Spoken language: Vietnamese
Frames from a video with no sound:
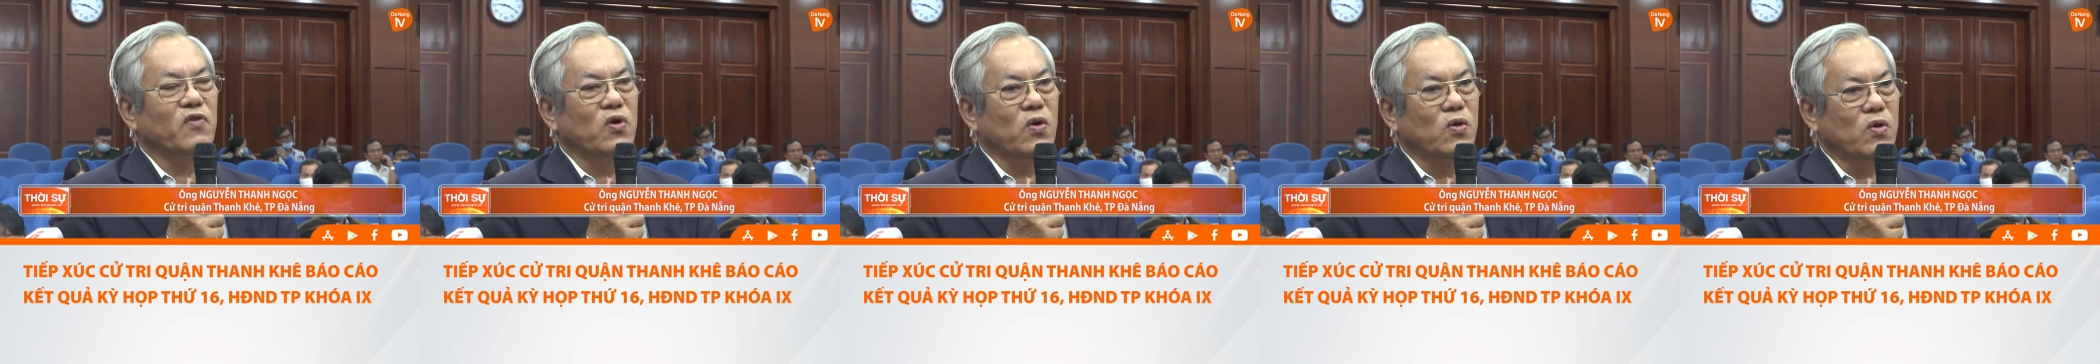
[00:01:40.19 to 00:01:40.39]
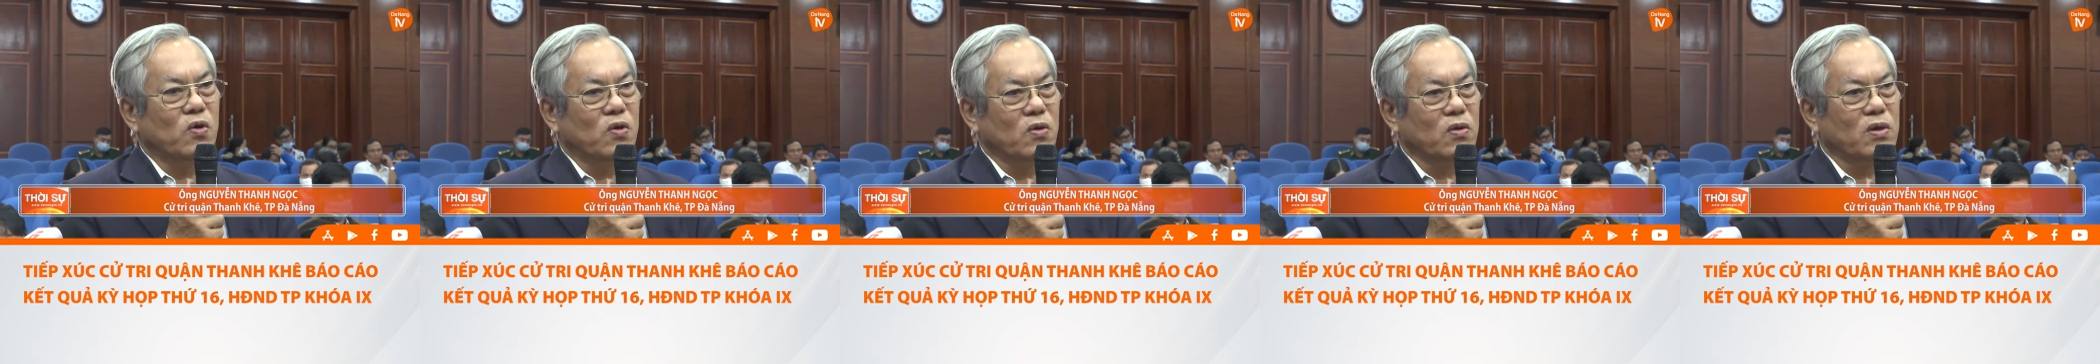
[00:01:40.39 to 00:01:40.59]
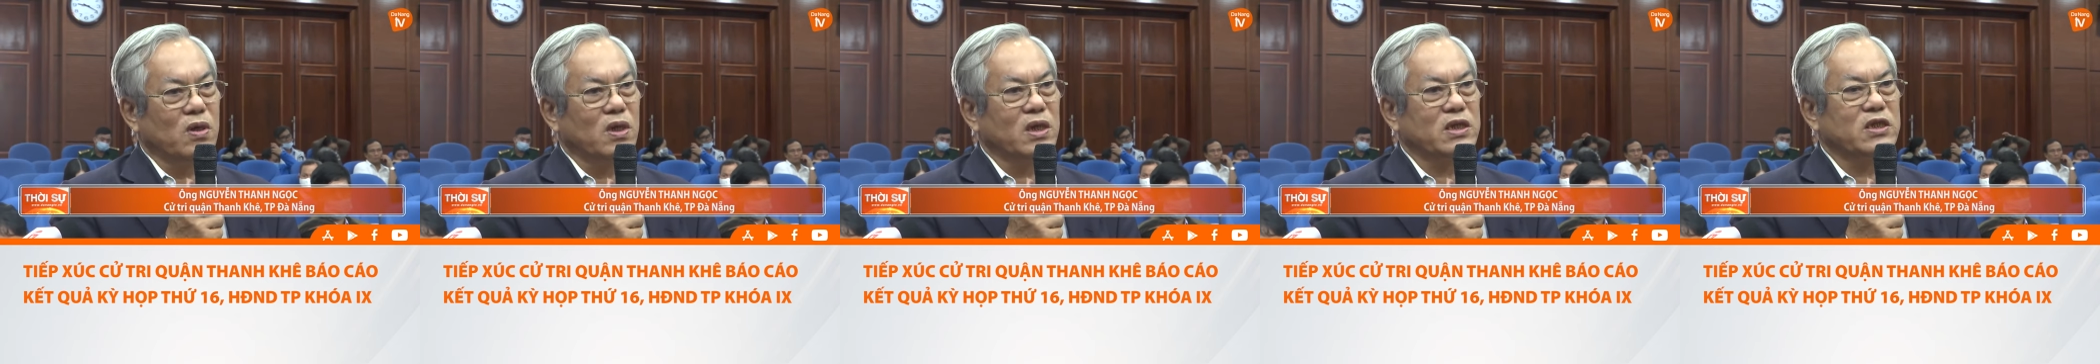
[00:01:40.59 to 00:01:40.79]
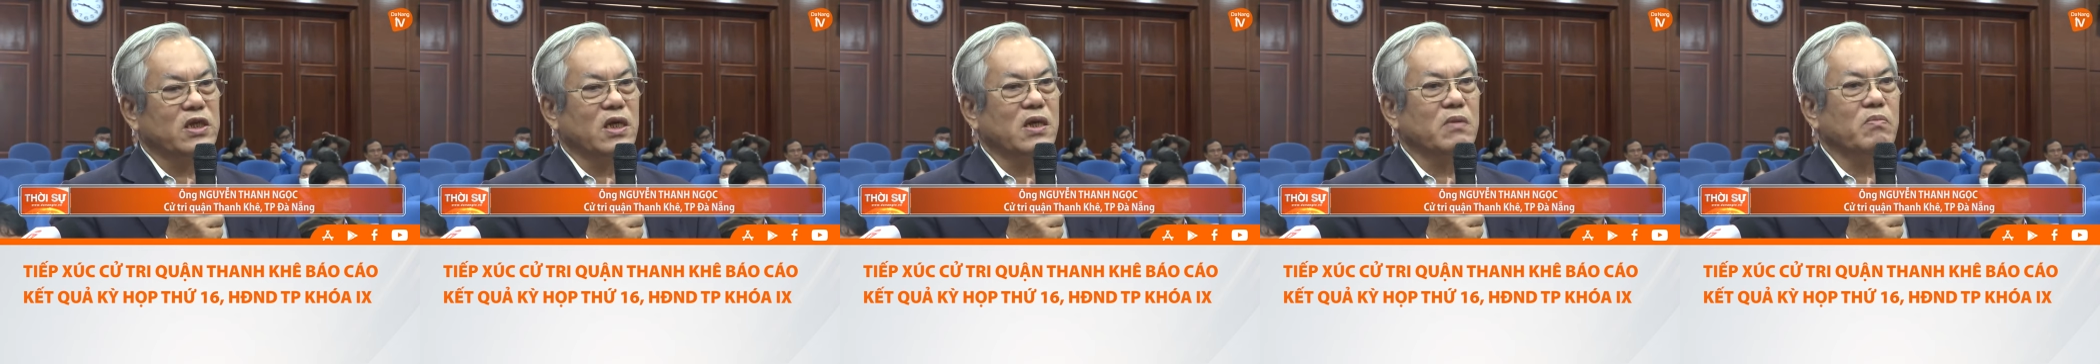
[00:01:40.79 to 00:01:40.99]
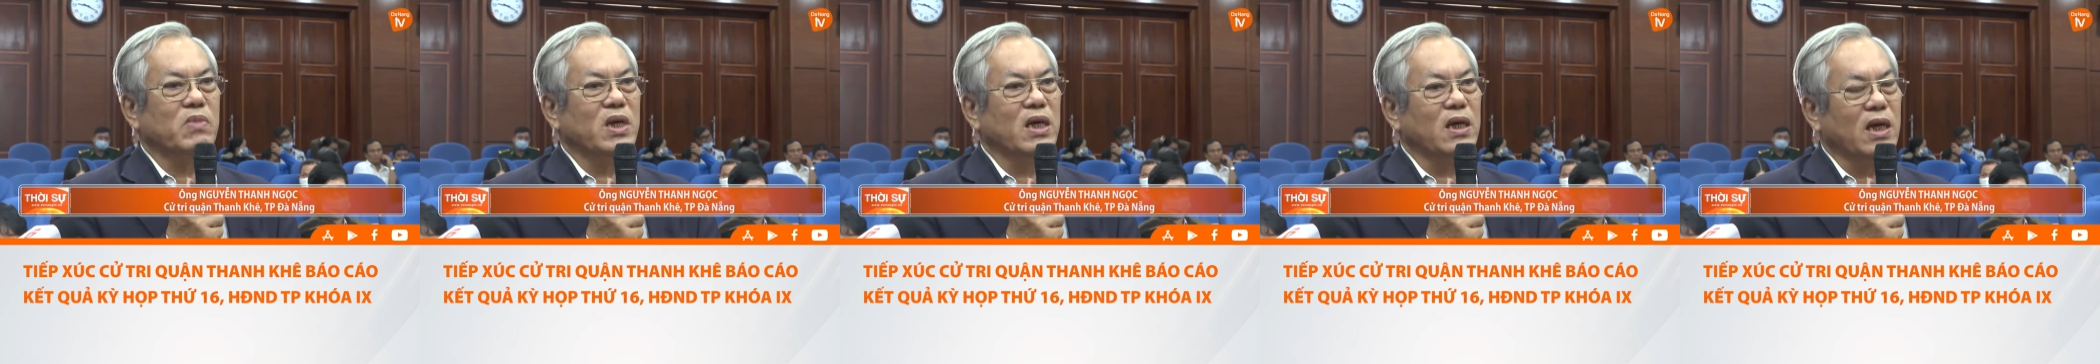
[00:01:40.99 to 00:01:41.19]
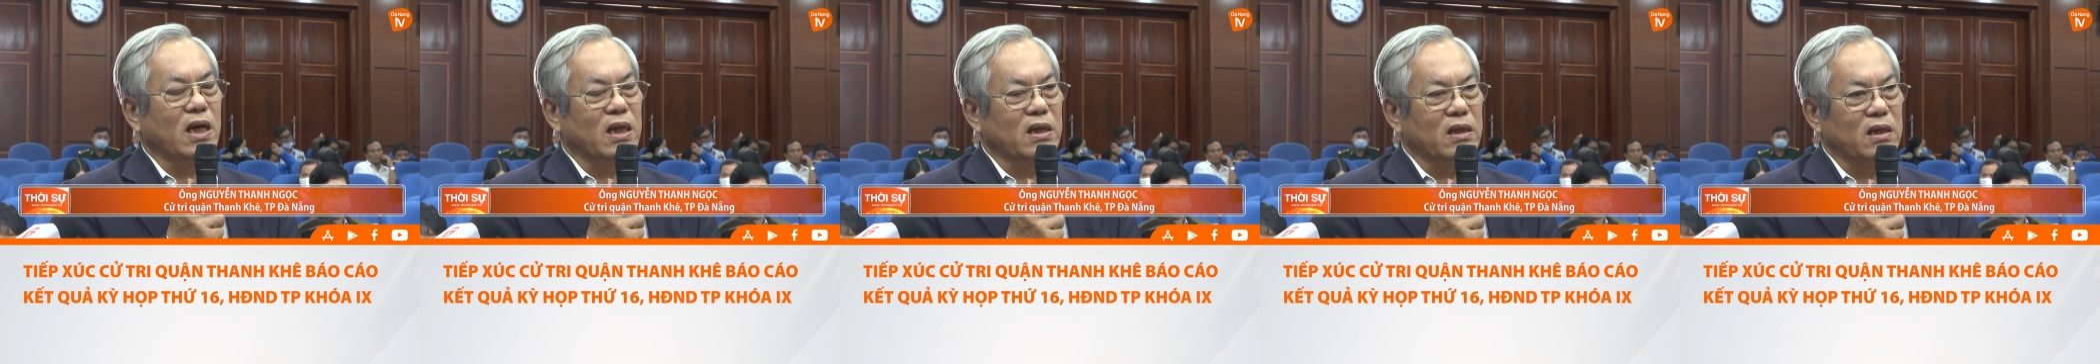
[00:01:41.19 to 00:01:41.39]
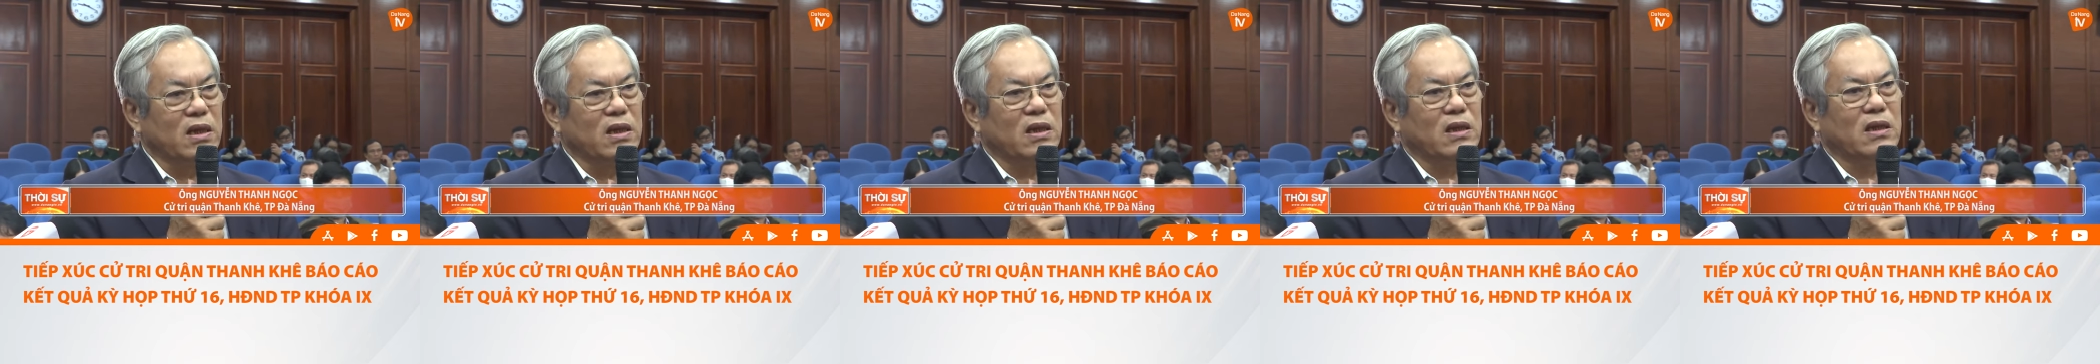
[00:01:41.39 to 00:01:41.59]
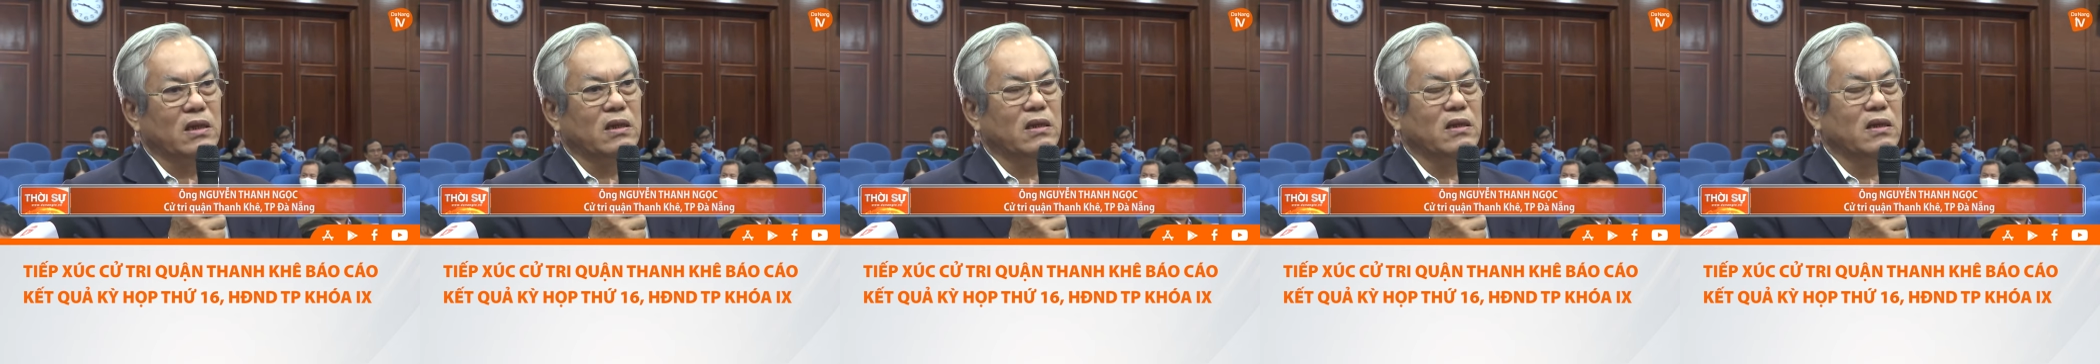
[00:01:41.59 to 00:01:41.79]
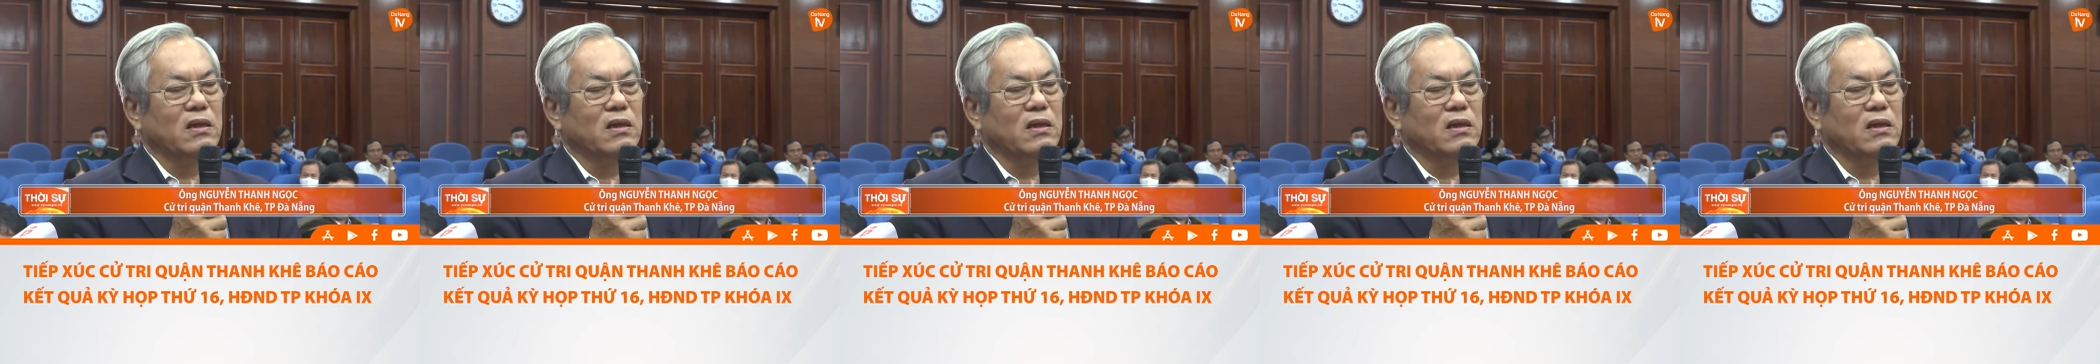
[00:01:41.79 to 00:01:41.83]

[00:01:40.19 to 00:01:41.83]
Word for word: phố, các sở ban ngành,